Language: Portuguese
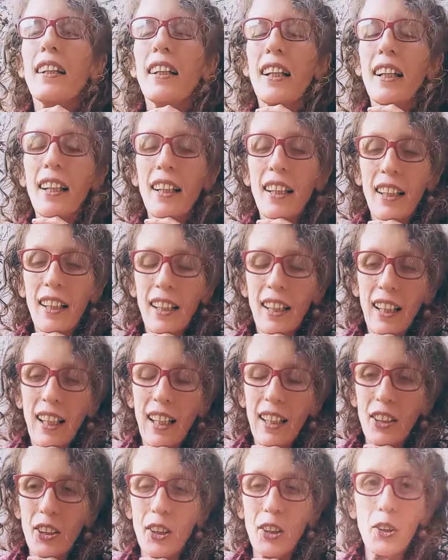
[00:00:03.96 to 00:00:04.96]
né?
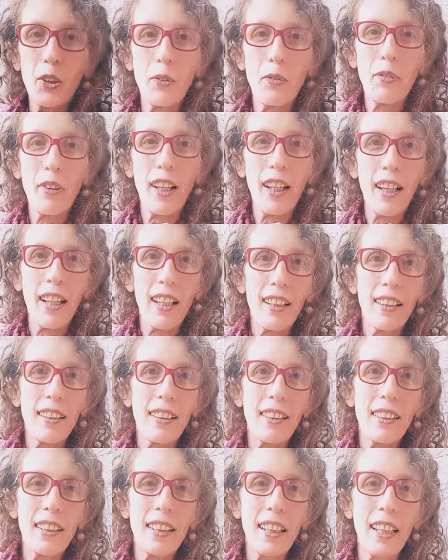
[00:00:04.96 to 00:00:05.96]
A gente falar
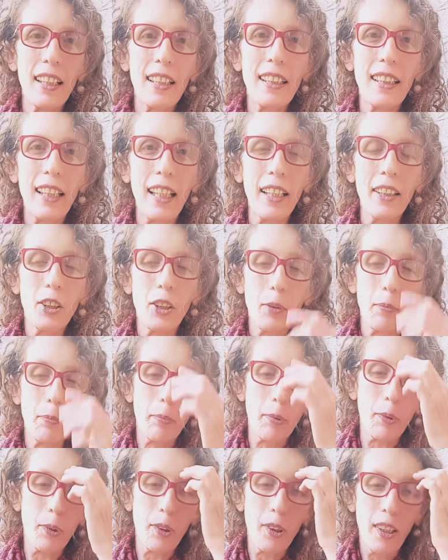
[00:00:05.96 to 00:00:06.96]
desse
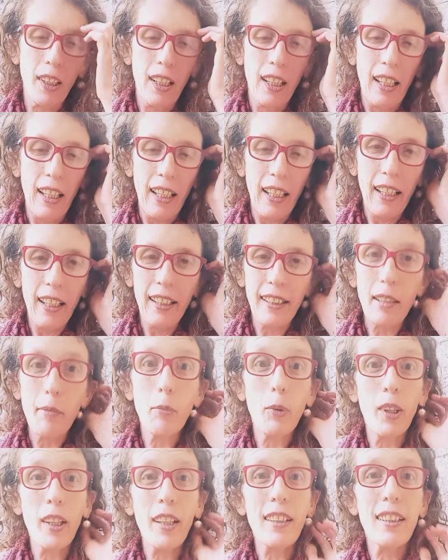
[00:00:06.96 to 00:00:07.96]
arquétipo é, da
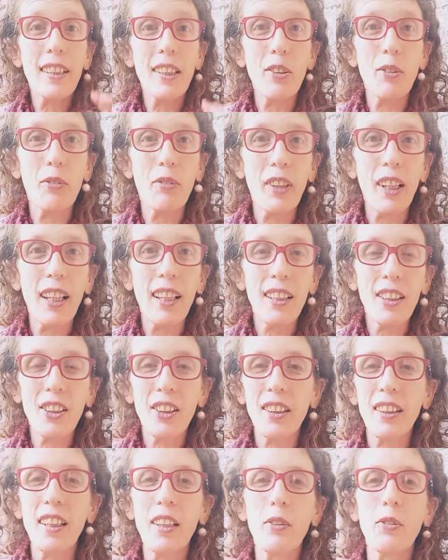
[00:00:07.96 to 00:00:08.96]
mulher
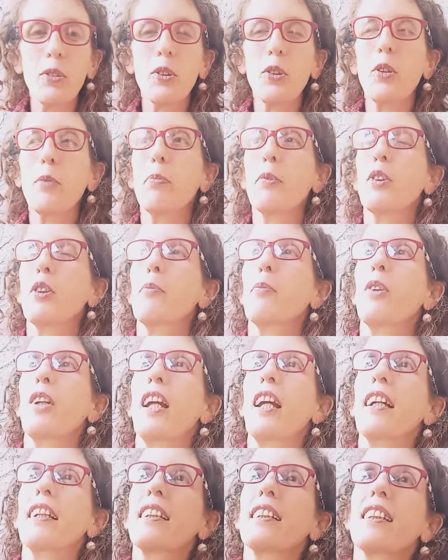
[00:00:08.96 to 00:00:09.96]
selvagem, né? Nos grupos de
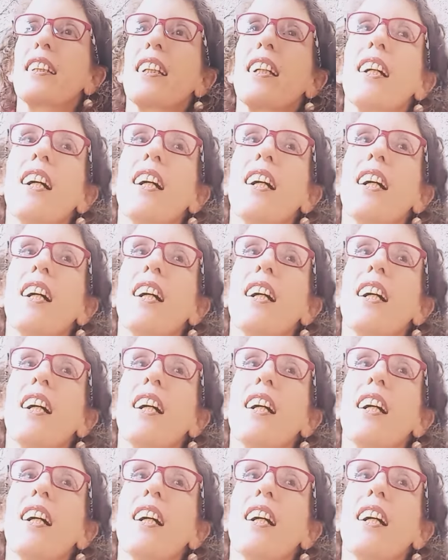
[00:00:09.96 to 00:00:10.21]
mulheres.